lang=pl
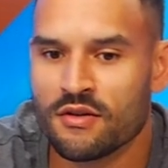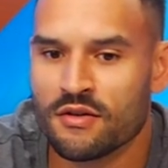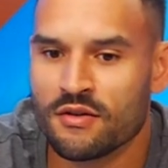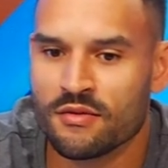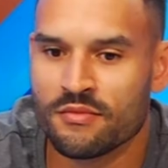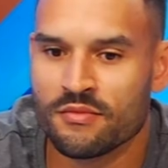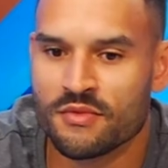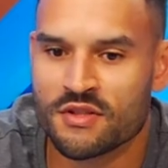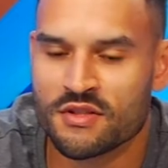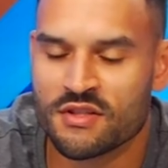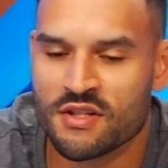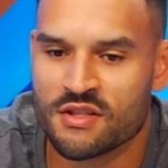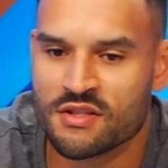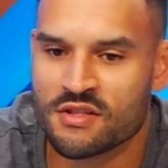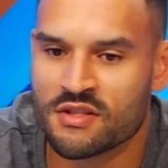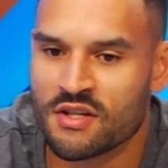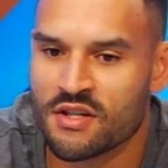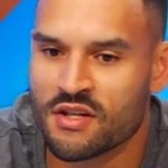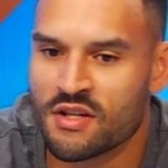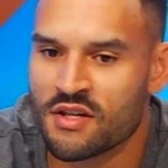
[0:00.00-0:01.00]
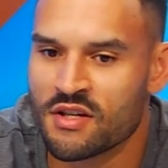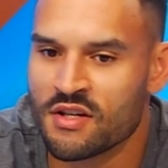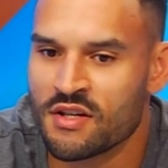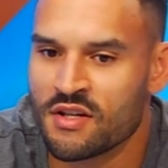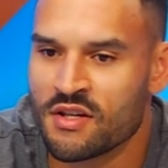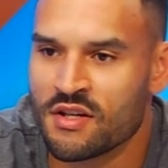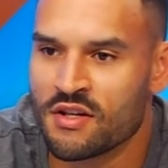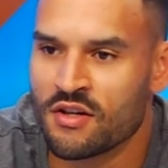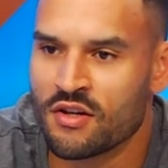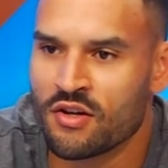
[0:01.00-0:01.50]
Myślę, że
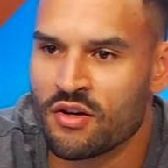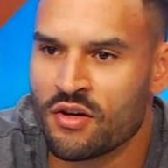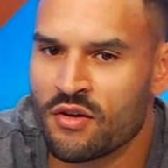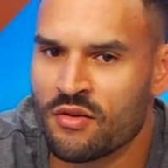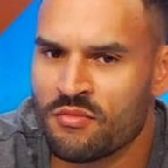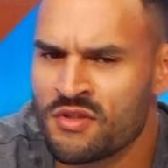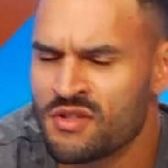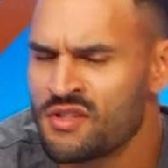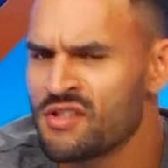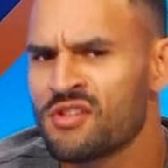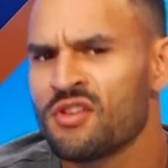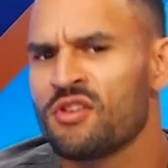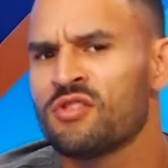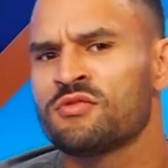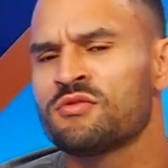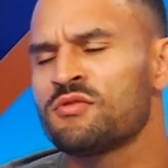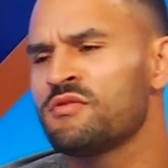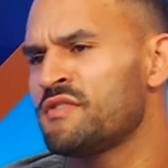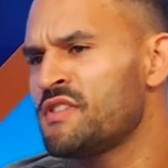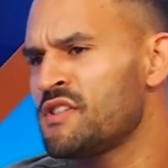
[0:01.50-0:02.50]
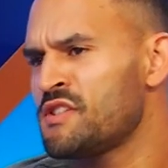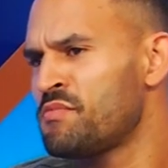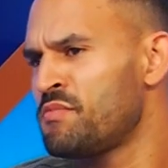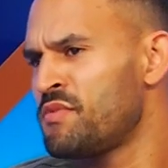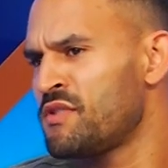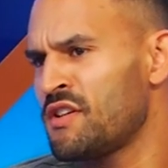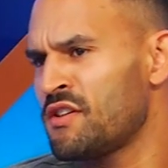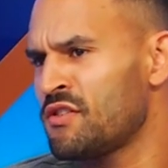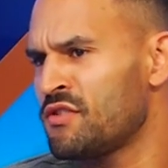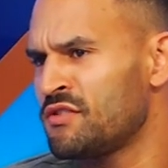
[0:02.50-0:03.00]
Myślę, że Ostrów też
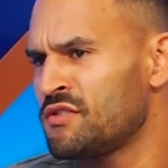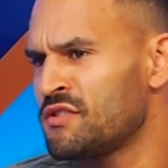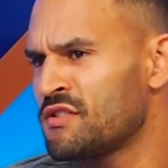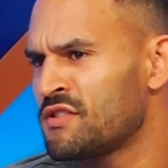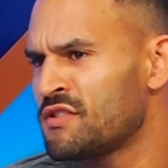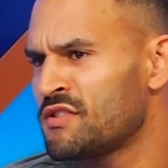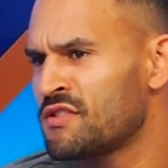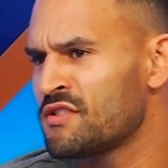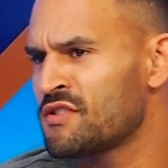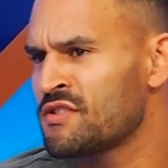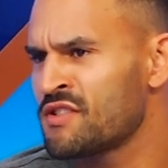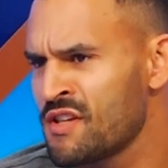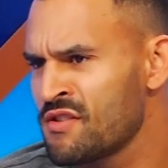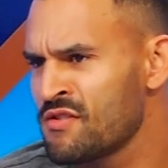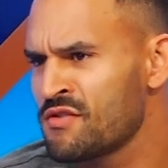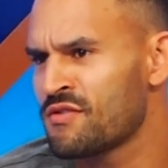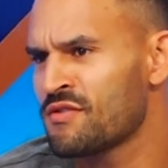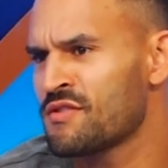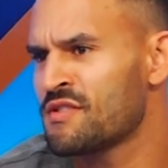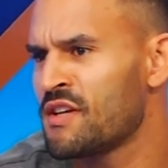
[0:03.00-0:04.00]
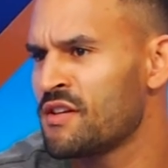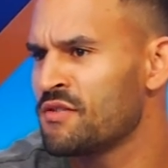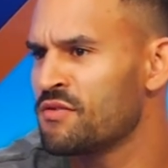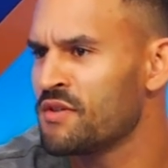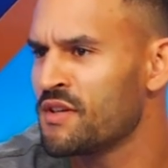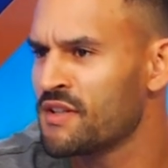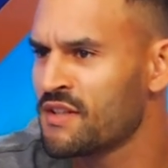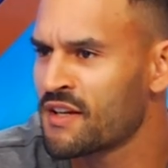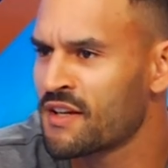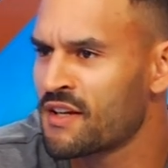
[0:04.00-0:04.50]
poniekąd często
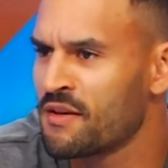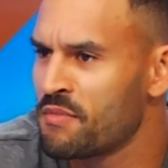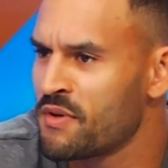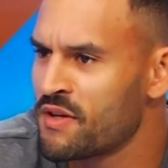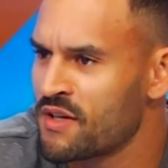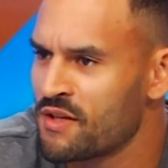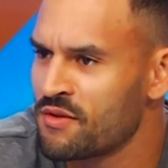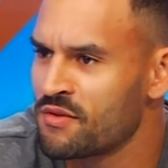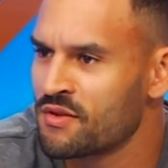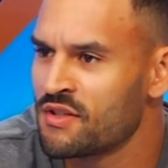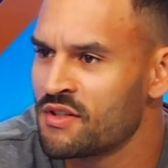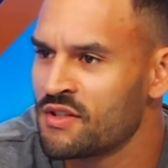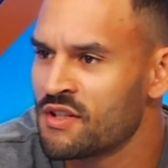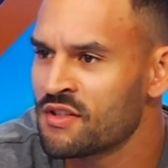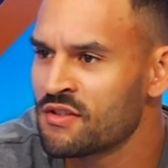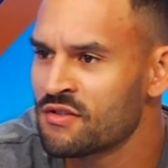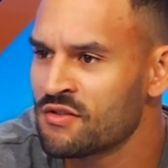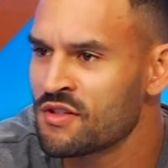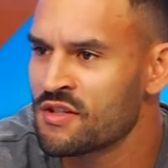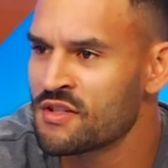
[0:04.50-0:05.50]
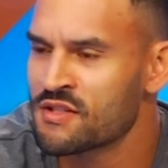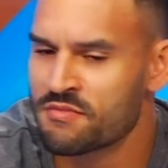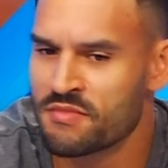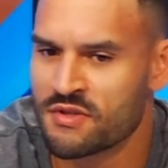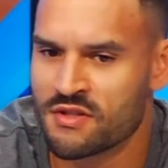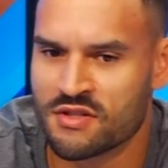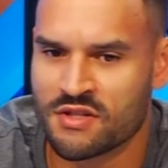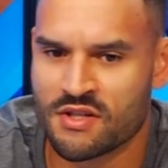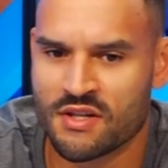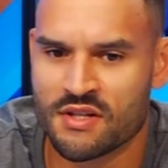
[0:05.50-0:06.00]
znajduje takie perełki, nie? To nie jest
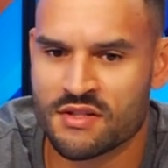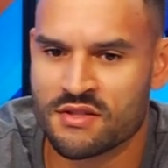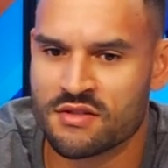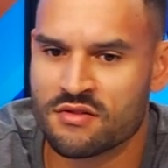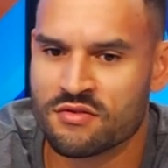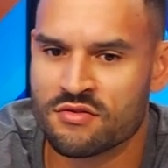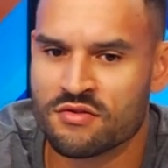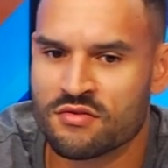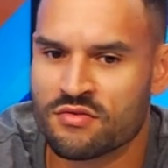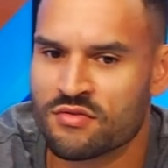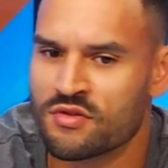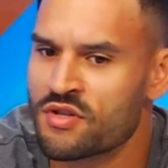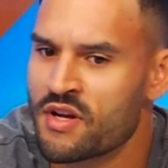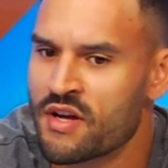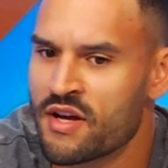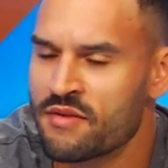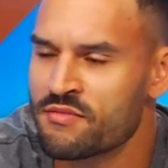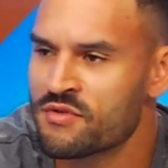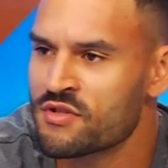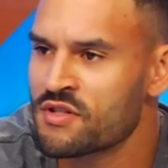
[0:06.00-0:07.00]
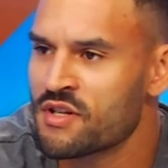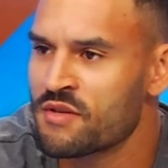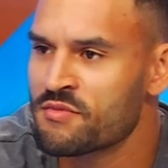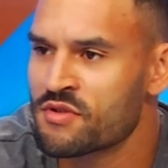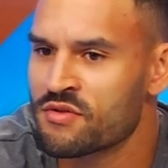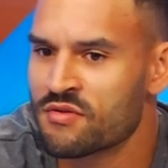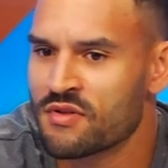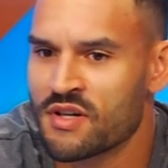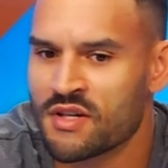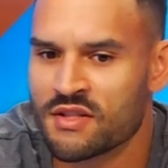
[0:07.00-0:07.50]
pierwszy raz. Już słyszałem, że na
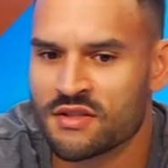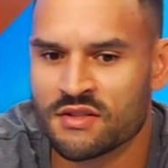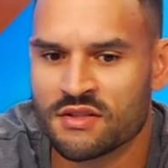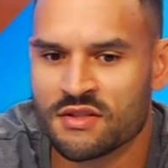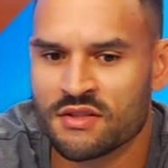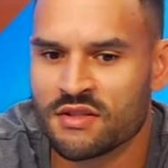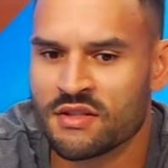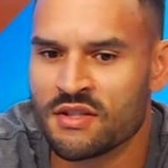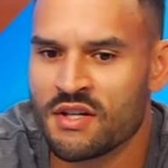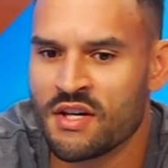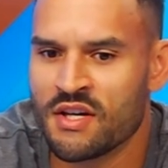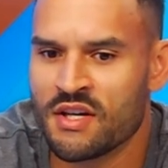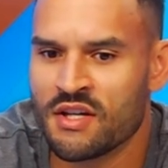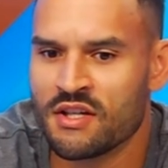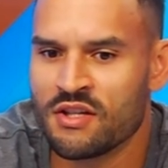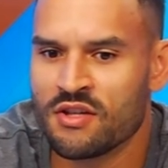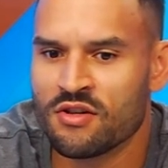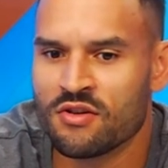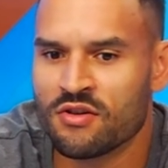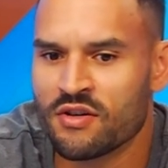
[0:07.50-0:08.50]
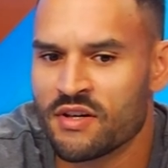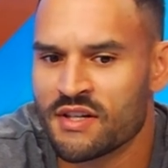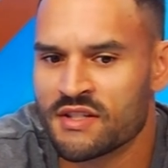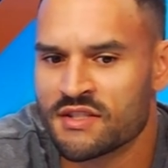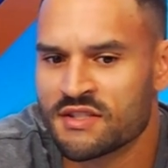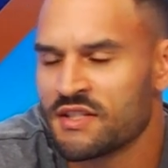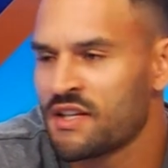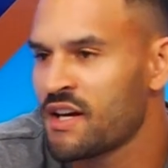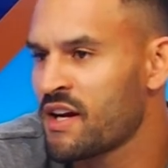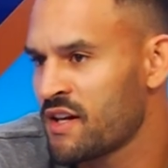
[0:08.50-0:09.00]
przykład y, i
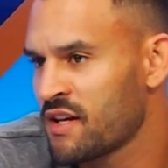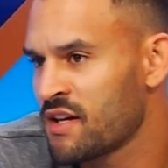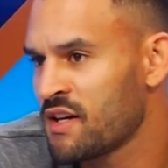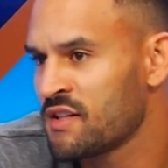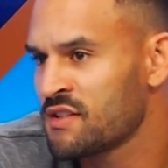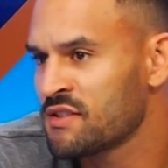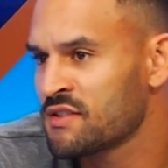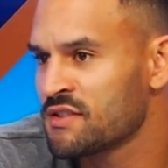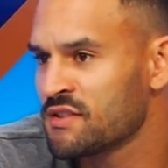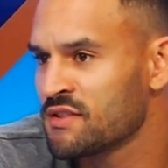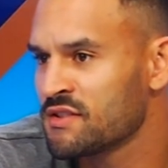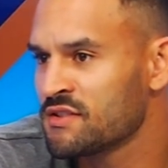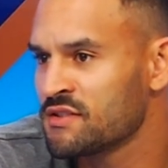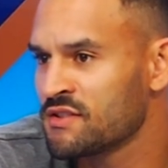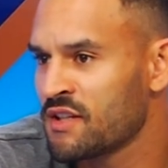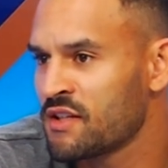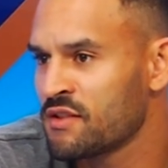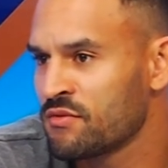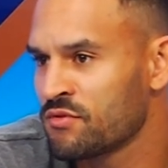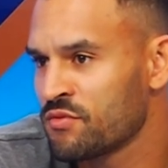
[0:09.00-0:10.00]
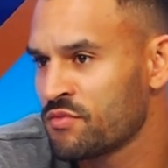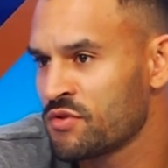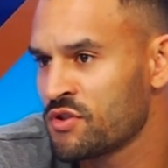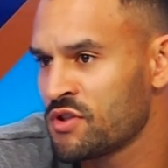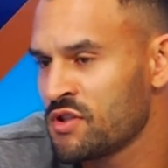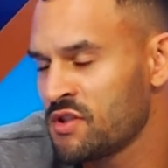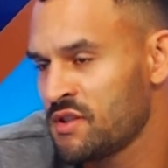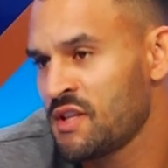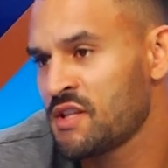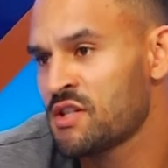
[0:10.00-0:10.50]
Ojas, i Aegars, zanim tu
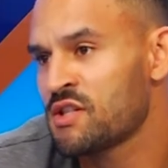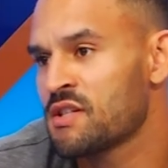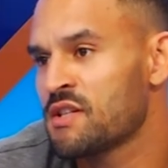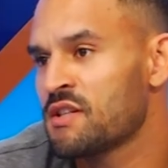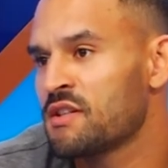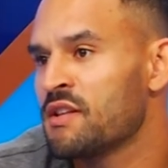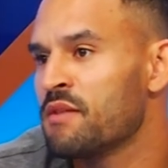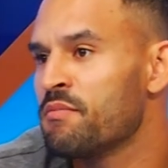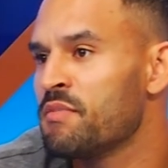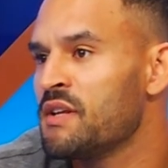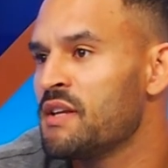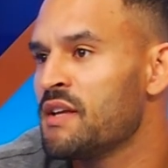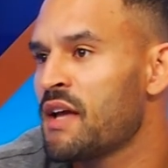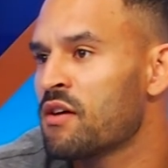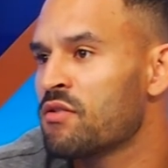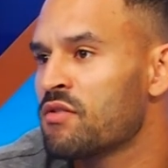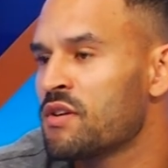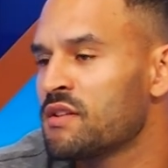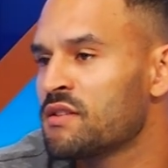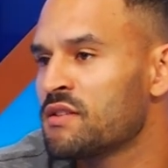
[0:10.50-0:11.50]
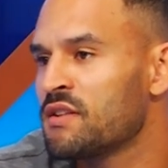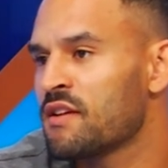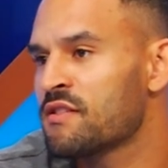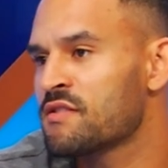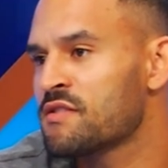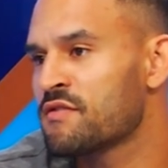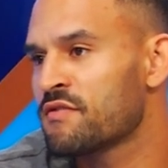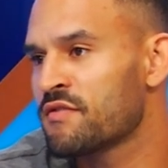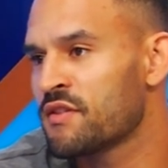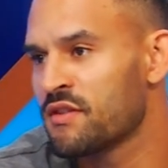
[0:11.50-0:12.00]
przyszli, też nie byli akurat tak.
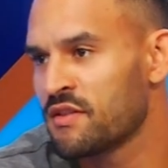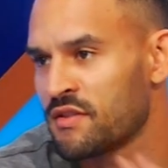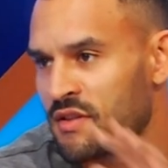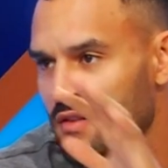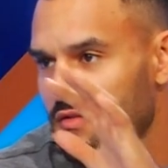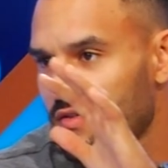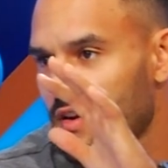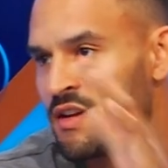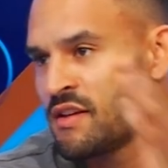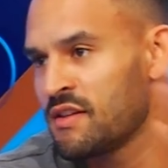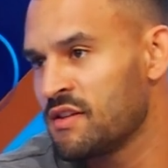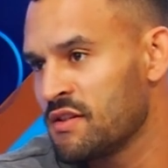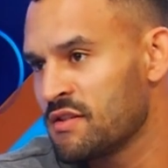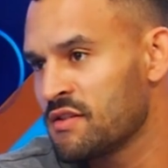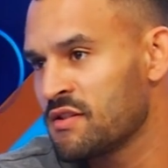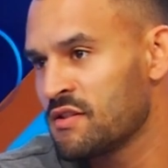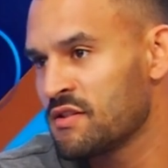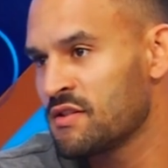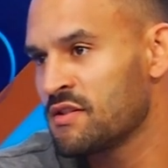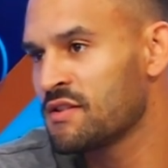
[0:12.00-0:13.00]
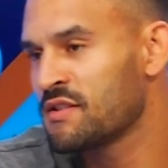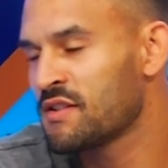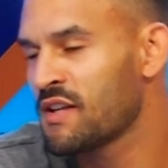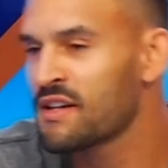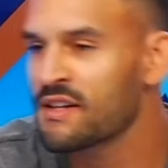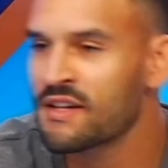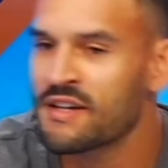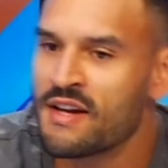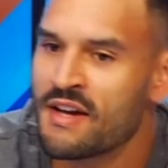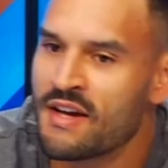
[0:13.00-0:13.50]
nas y, na fali, y,
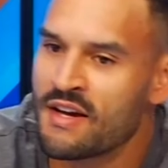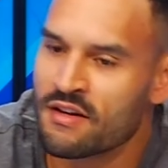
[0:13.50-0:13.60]
tak?